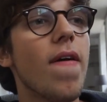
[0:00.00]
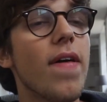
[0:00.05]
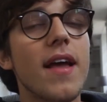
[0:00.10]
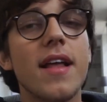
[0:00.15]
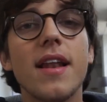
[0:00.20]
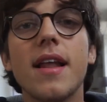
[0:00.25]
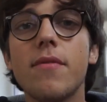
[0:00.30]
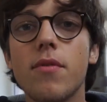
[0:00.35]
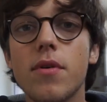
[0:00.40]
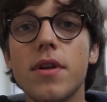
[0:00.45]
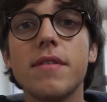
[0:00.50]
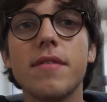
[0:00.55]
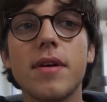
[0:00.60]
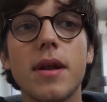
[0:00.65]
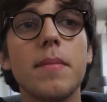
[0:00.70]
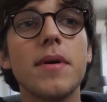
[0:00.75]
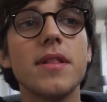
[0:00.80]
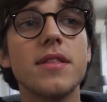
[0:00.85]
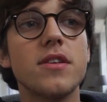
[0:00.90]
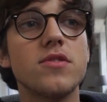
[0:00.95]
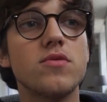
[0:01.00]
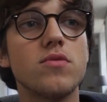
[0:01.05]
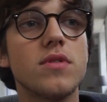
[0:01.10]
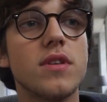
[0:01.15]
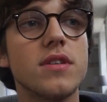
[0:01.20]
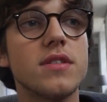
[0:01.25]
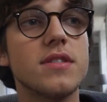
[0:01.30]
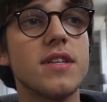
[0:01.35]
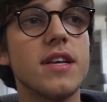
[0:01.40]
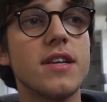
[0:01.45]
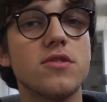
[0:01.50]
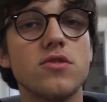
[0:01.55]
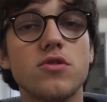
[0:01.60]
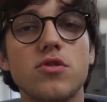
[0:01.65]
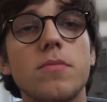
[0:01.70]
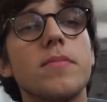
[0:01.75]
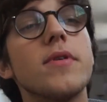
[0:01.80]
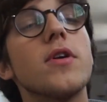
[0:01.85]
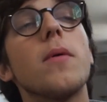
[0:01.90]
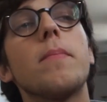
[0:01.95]
e lavori veramente su te
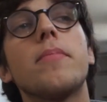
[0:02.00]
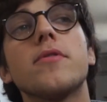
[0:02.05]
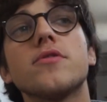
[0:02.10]
stesso, però